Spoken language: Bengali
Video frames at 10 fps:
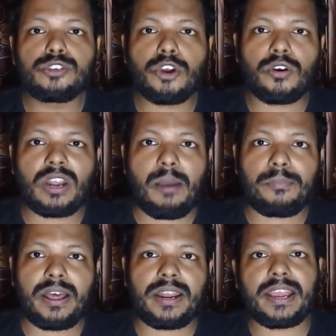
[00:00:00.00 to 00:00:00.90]
যখন
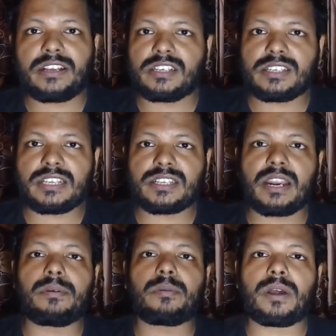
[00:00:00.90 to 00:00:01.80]
আপনার এক হাজার
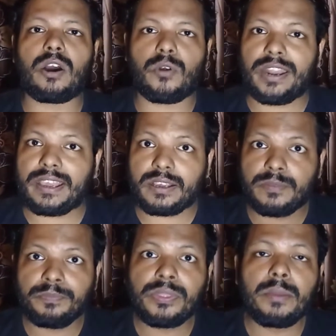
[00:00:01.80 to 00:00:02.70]
সাবস্ক্রাইবার বা অনেক
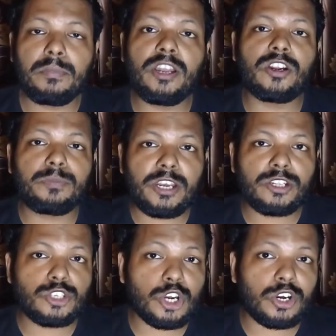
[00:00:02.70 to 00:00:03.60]
মিলিয়ন
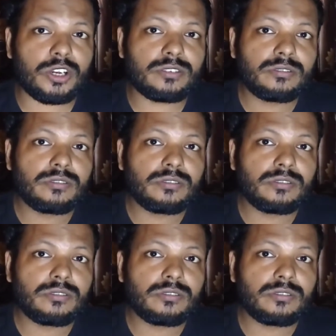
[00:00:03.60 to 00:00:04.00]
মিলিয়ন যখন